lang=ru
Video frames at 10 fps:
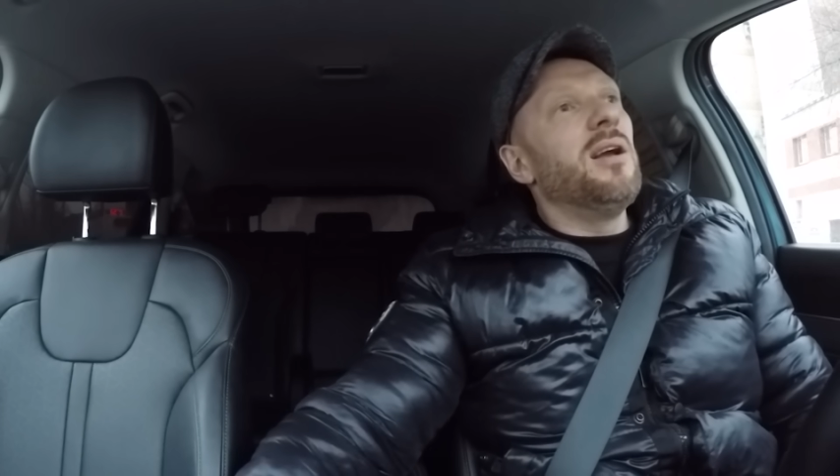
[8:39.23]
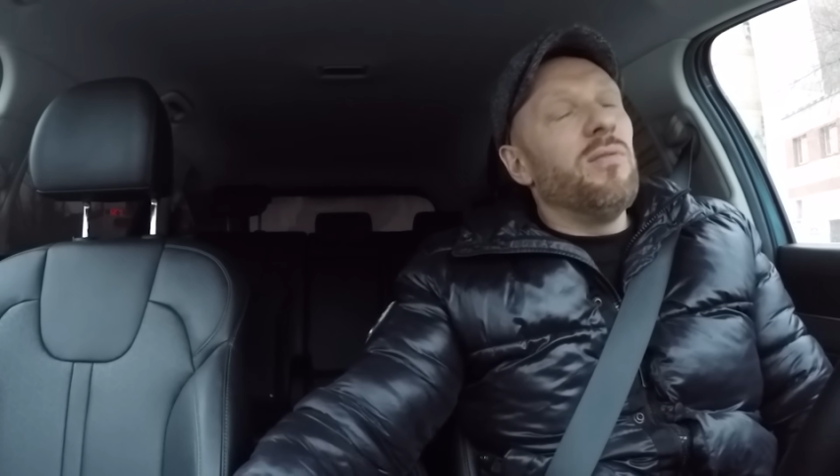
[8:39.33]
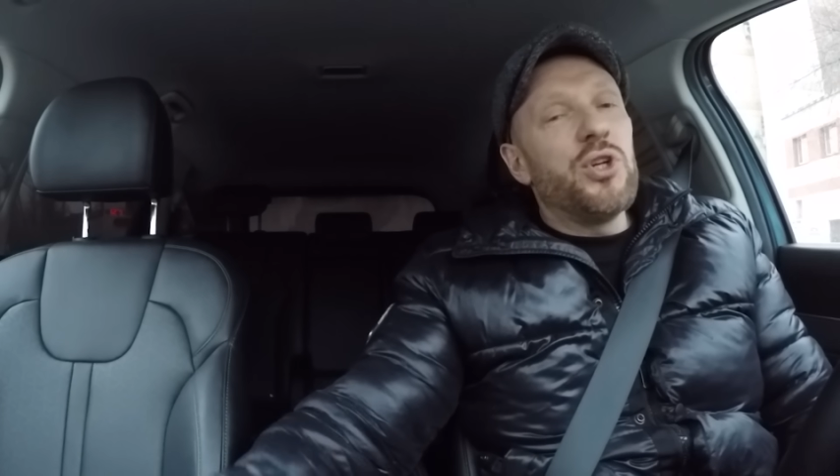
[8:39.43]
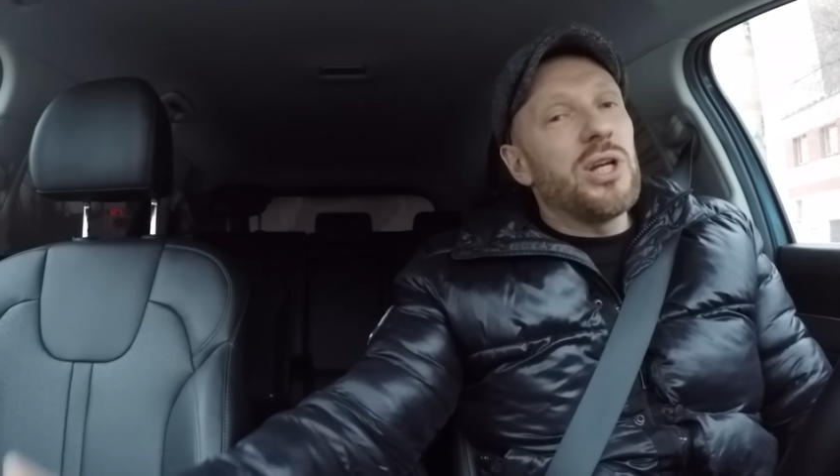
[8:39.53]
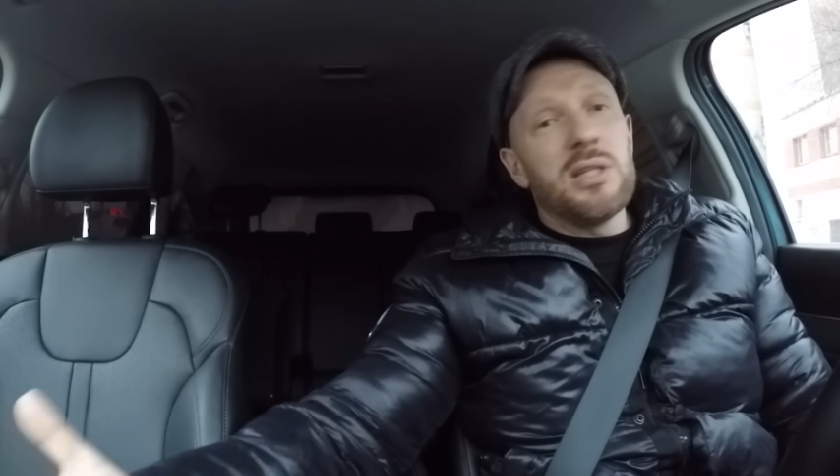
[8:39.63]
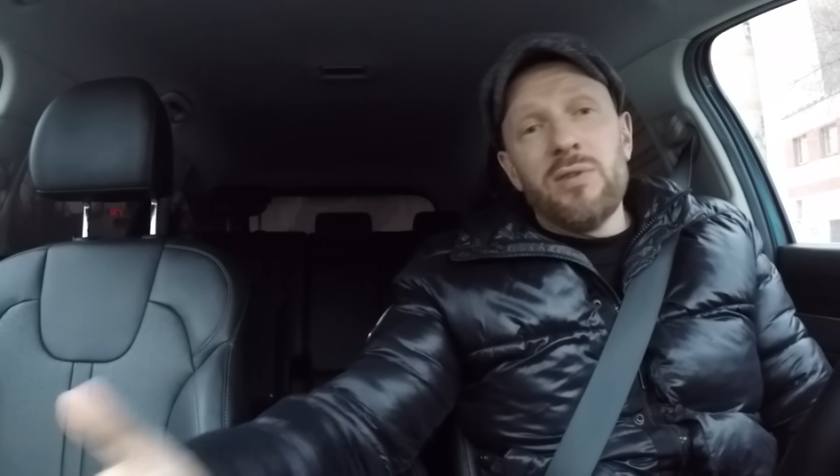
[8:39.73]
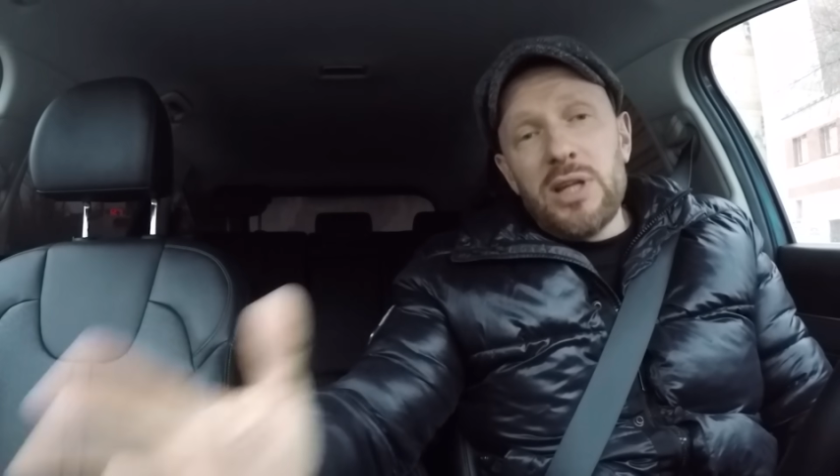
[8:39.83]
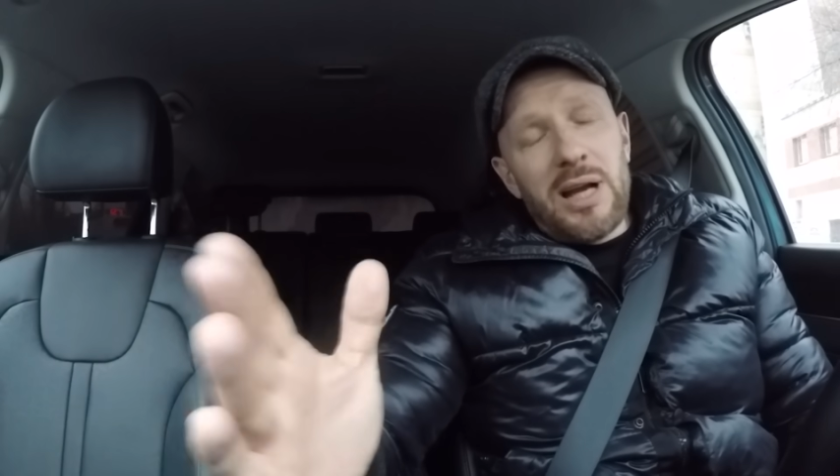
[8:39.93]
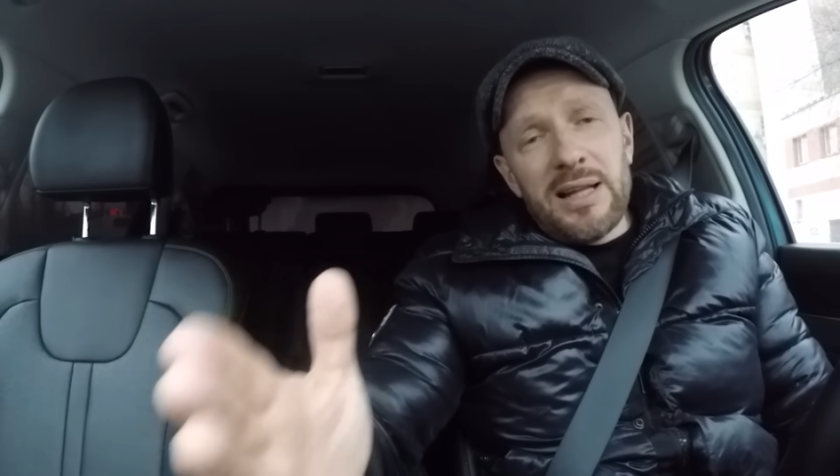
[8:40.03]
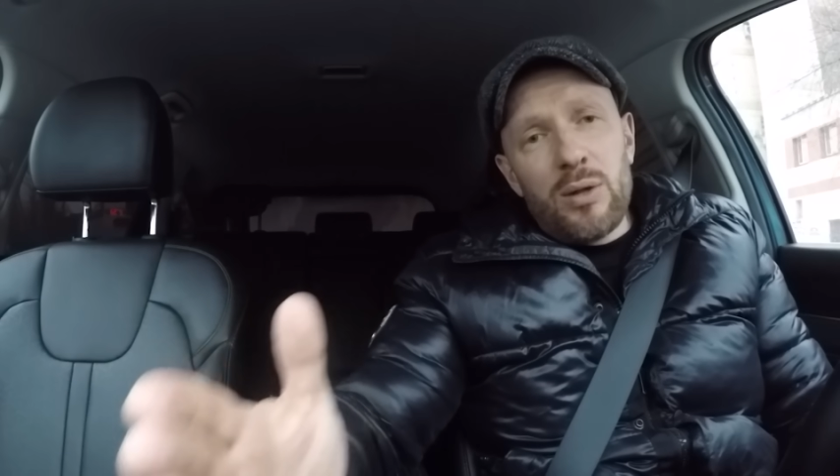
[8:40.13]
вы сейчас
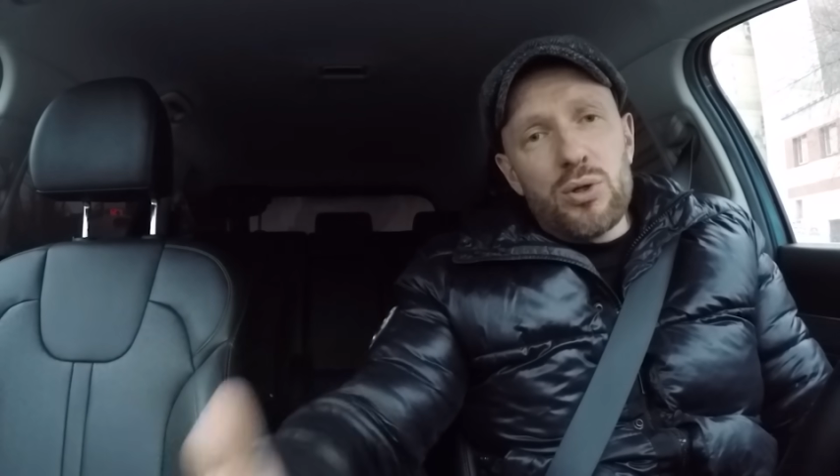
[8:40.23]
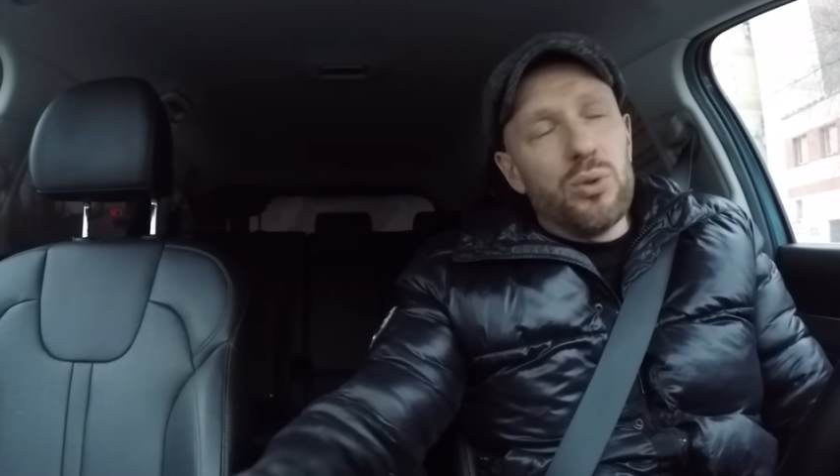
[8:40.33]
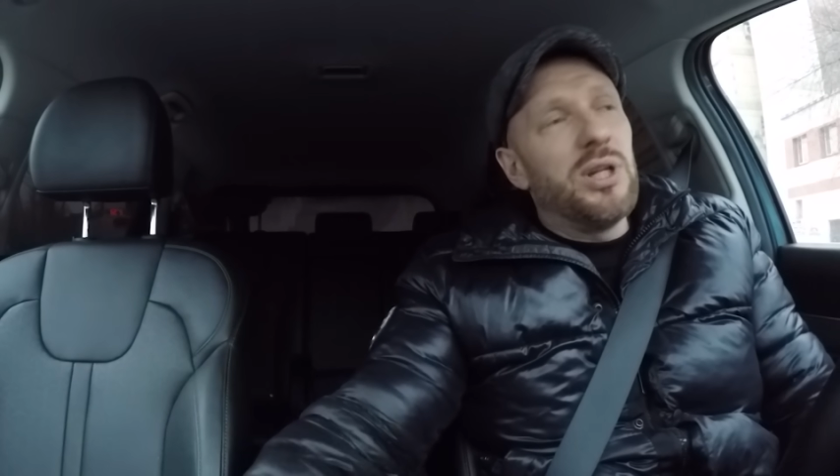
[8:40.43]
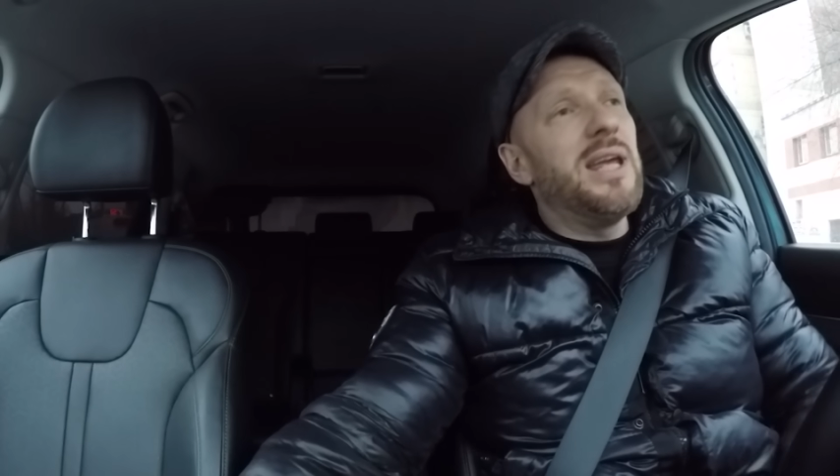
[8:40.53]
наверняка найдете люди,